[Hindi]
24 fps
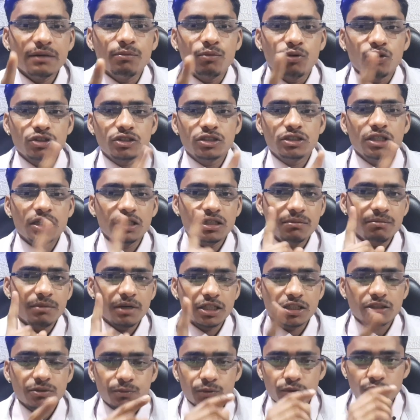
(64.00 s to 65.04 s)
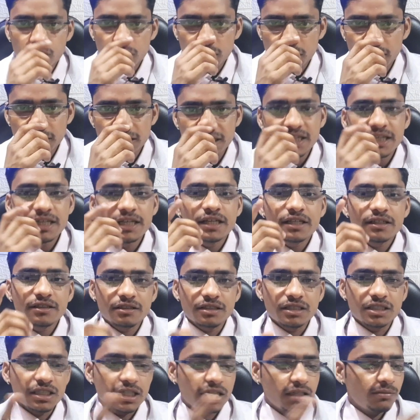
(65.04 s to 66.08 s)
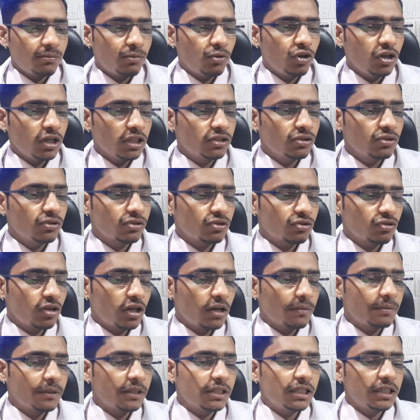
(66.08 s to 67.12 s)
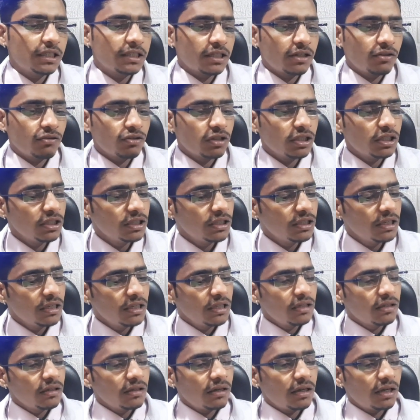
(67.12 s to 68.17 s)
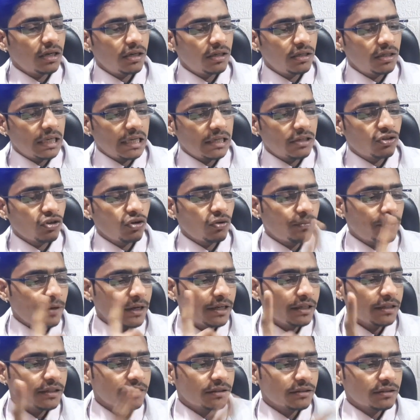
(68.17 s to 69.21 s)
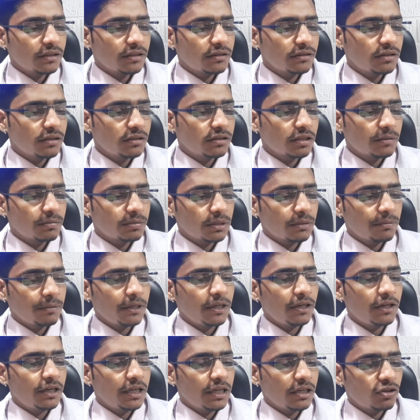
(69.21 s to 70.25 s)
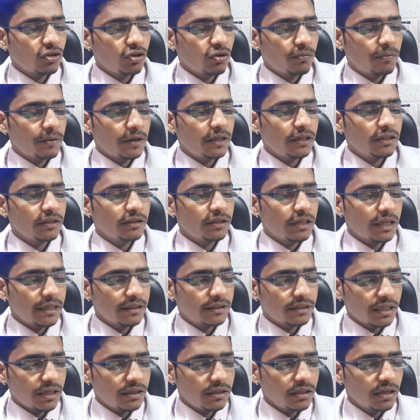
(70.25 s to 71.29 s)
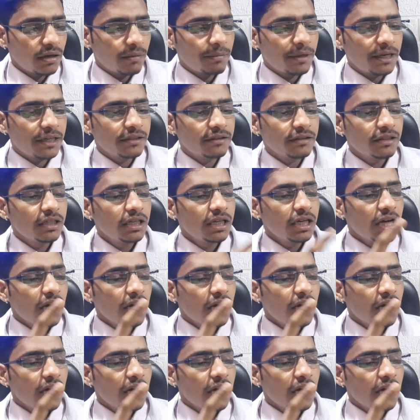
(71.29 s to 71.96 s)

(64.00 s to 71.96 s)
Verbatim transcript: हैं बहुत ही ज़्यादा महत्वपूर्ण हैं जी हाँ वो है दोस्तों आप ये देख रहे होंगे डाइक्लोफेनिक इसके अंदर सबसे पहला डाइक्लोफेनिक डाइथेलिनामाइन